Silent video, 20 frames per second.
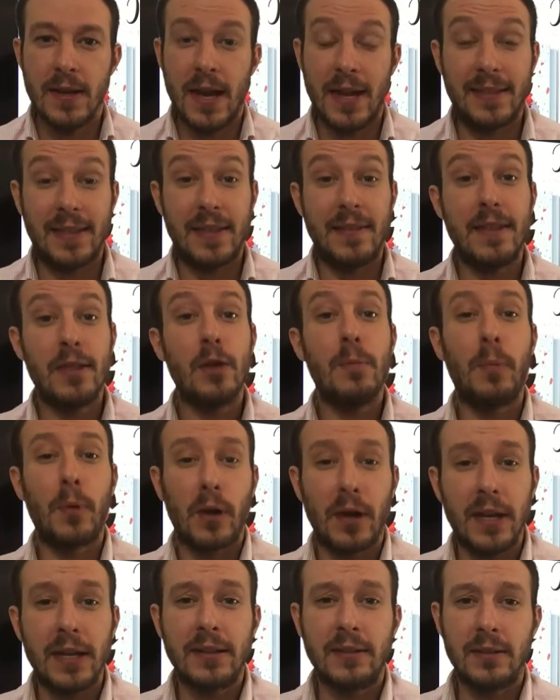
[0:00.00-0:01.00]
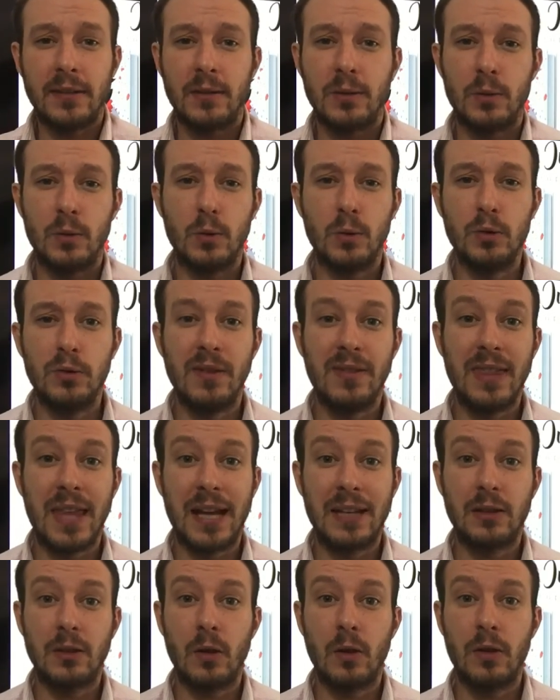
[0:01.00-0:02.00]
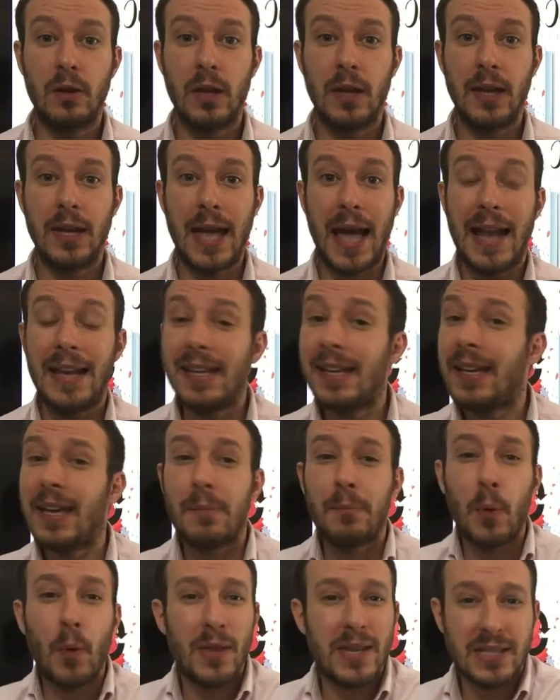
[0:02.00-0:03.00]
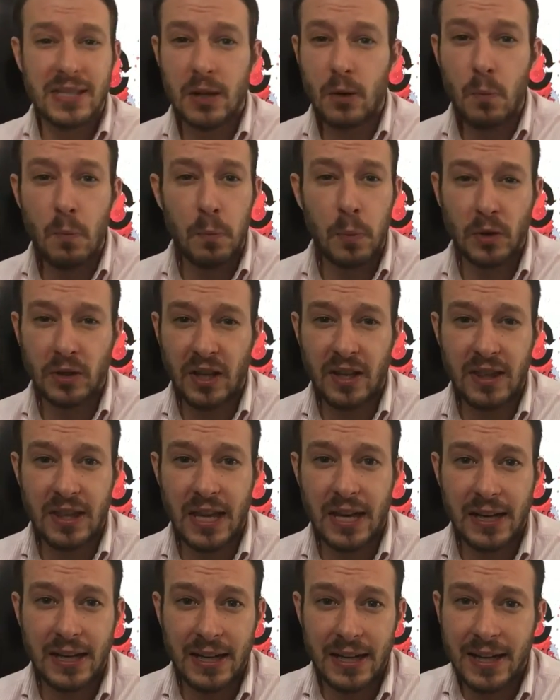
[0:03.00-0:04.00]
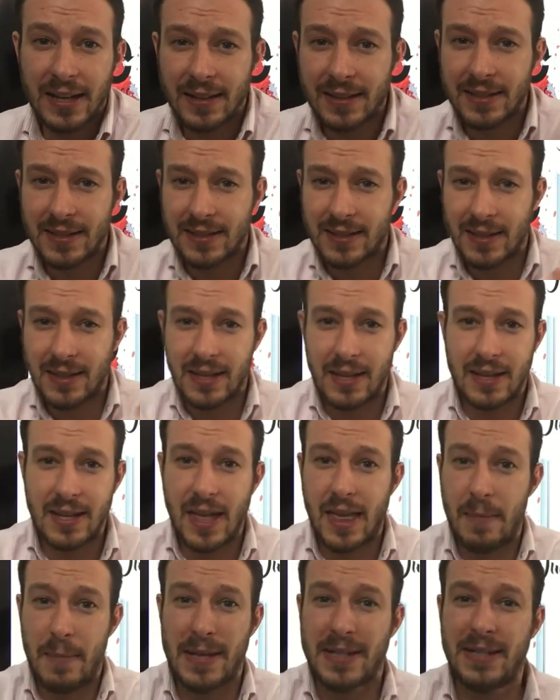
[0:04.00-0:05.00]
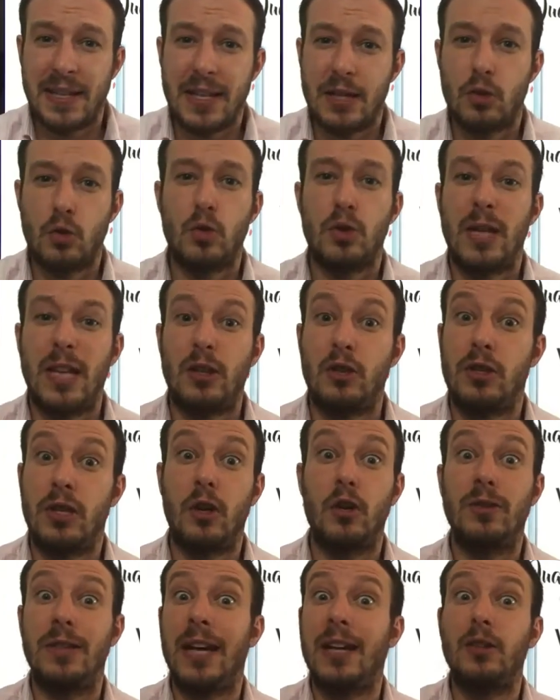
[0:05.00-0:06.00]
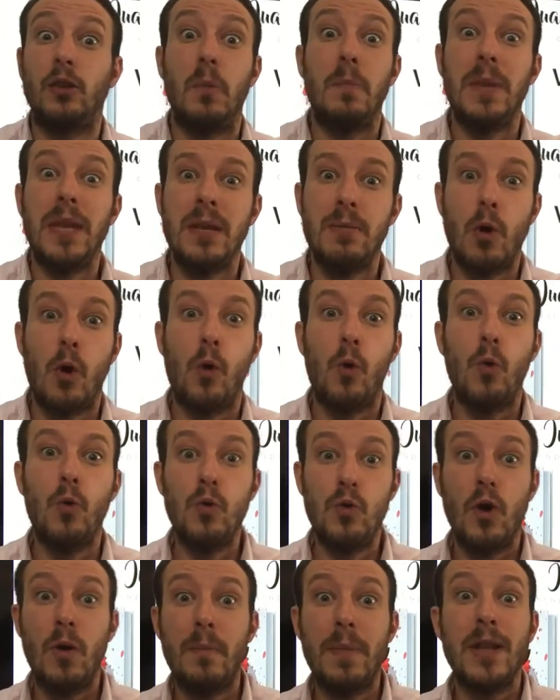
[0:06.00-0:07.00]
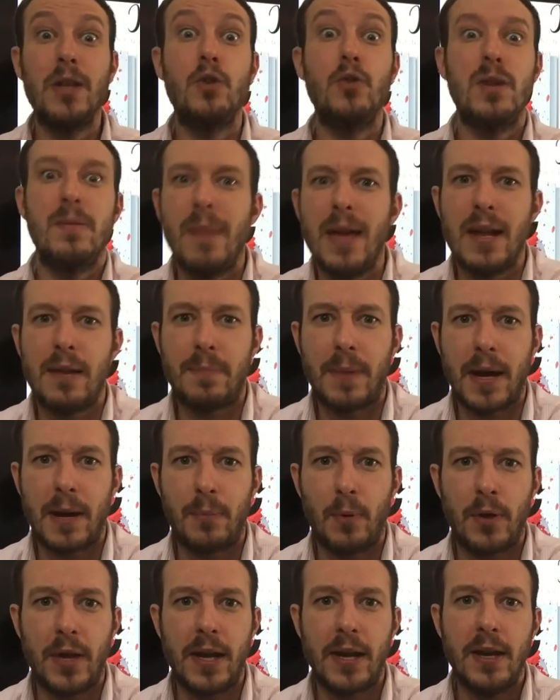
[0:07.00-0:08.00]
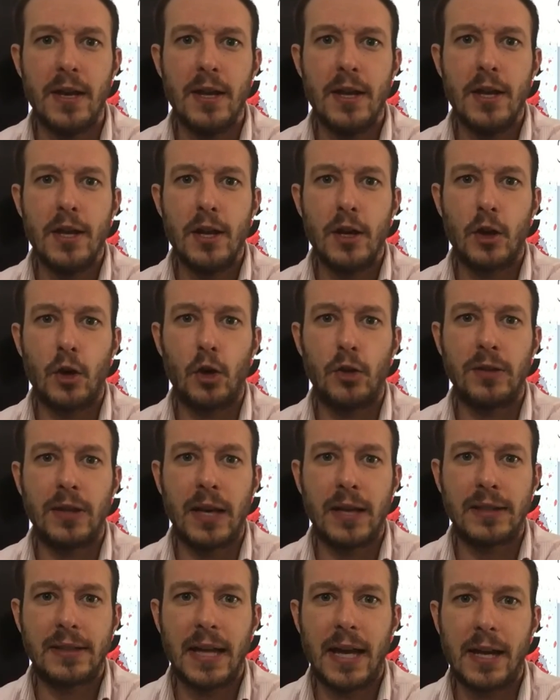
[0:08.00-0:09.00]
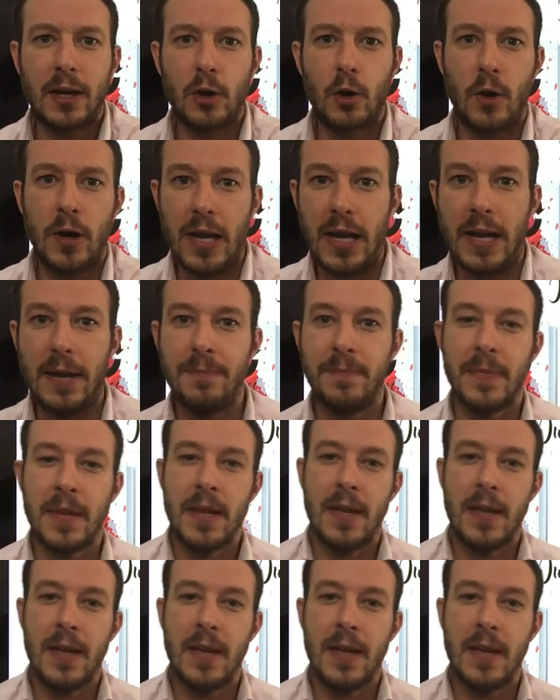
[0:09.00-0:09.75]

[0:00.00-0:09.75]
Entendiendo por lead un dato de alguien que puede ser un potencial cliente, es decir, y además tiene sus datos de contacto mínimo, un nombre y un email para poder contactar con él.